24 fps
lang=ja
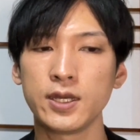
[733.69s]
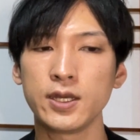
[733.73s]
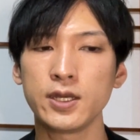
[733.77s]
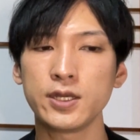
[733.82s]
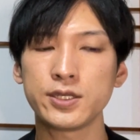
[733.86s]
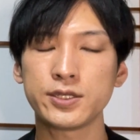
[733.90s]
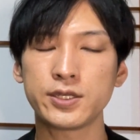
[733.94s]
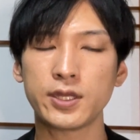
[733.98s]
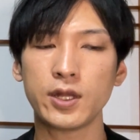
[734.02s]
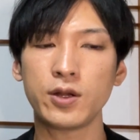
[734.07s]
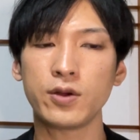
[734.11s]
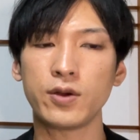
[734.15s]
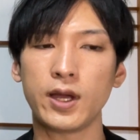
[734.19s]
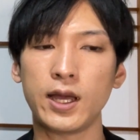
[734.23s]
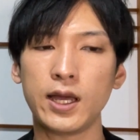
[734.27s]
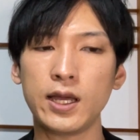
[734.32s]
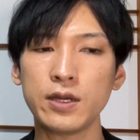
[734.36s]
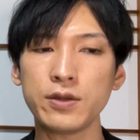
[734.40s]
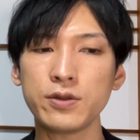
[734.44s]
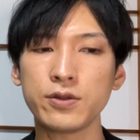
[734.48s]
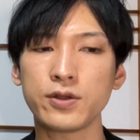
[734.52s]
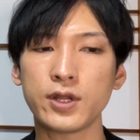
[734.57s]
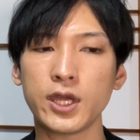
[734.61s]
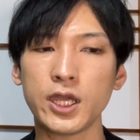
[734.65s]
下の
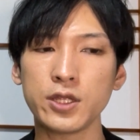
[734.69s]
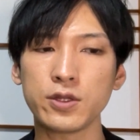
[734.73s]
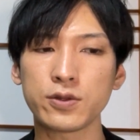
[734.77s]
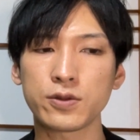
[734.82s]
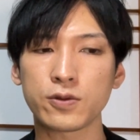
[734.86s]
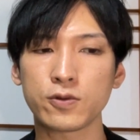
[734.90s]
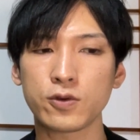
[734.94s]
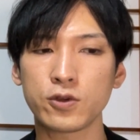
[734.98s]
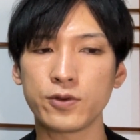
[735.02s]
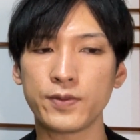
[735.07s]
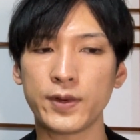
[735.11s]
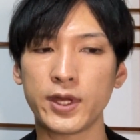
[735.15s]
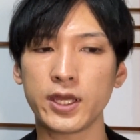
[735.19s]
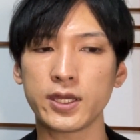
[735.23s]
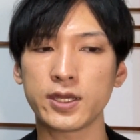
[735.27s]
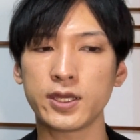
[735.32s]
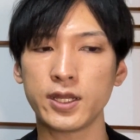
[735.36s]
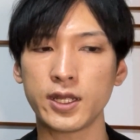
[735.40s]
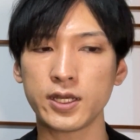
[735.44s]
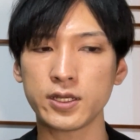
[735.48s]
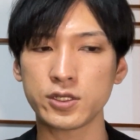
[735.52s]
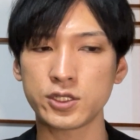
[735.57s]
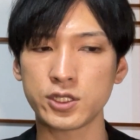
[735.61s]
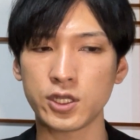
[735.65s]
青のラインのところまで下
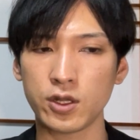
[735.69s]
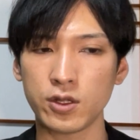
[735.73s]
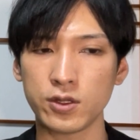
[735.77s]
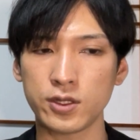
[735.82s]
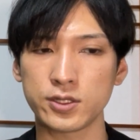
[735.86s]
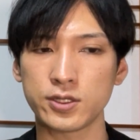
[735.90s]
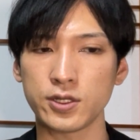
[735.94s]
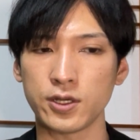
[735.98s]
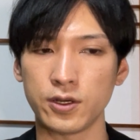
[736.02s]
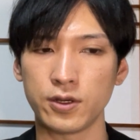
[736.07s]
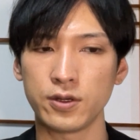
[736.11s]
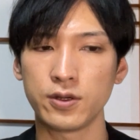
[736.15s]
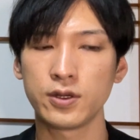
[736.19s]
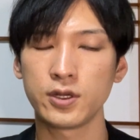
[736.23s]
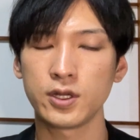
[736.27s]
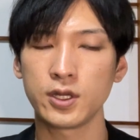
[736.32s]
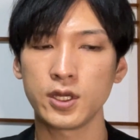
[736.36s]
落してるんですよ。